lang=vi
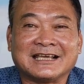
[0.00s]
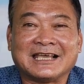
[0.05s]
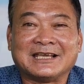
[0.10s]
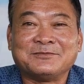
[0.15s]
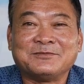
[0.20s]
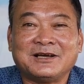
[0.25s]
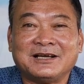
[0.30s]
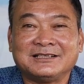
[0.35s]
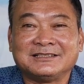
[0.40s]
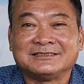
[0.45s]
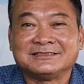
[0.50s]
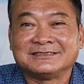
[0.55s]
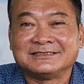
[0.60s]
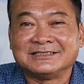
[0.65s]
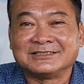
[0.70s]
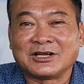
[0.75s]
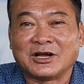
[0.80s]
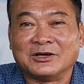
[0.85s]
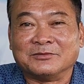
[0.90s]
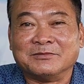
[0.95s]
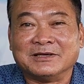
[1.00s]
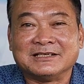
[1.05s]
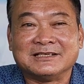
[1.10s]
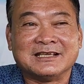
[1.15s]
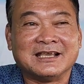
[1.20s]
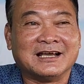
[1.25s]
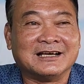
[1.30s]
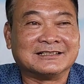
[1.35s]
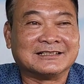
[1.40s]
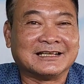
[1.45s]
kìa em ơi chứ yeah. còn dạ. bây
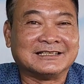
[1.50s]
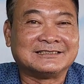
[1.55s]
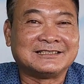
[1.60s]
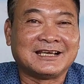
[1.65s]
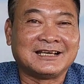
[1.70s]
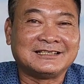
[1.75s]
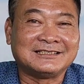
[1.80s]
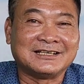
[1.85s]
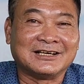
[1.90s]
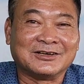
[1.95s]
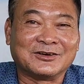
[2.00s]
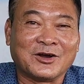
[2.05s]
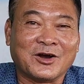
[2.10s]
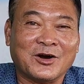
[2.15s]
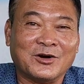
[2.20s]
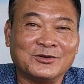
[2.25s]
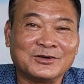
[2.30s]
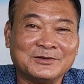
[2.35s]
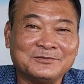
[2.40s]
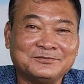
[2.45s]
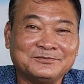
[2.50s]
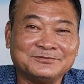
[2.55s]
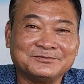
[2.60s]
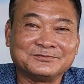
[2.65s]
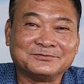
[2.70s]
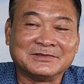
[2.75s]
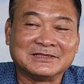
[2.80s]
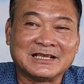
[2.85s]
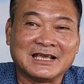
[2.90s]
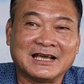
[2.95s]
giờ tài xế giờ khổ lắm
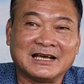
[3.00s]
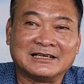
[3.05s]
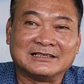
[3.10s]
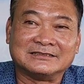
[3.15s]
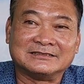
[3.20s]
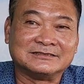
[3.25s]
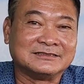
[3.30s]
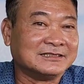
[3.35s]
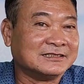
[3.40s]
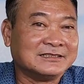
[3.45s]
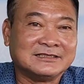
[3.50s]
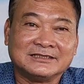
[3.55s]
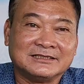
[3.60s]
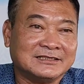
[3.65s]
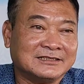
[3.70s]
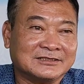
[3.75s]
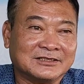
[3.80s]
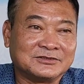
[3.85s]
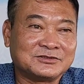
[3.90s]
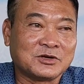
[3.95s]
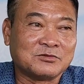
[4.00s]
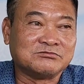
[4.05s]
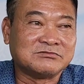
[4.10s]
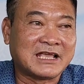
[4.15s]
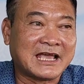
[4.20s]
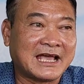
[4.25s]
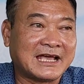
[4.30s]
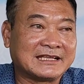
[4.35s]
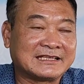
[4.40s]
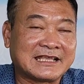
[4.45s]
bây giờ nói chung
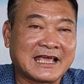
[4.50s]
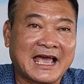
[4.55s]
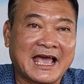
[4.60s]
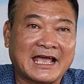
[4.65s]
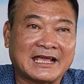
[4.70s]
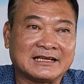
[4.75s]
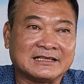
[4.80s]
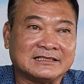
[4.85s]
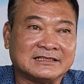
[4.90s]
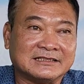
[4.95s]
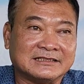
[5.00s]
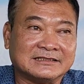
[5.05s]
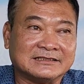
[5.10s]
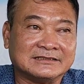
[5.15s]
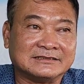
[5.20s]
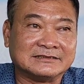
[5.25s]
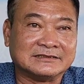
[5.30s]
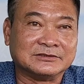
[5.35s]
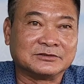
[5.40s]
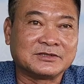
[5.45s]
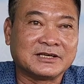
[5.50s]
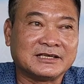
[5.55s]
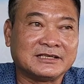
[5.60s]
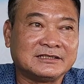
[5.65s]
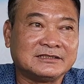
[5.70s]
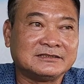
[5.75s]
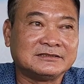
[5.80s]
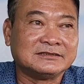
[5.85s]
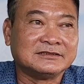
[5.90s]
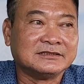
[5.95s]
ra chạy thì nhiều
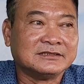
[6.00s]
khi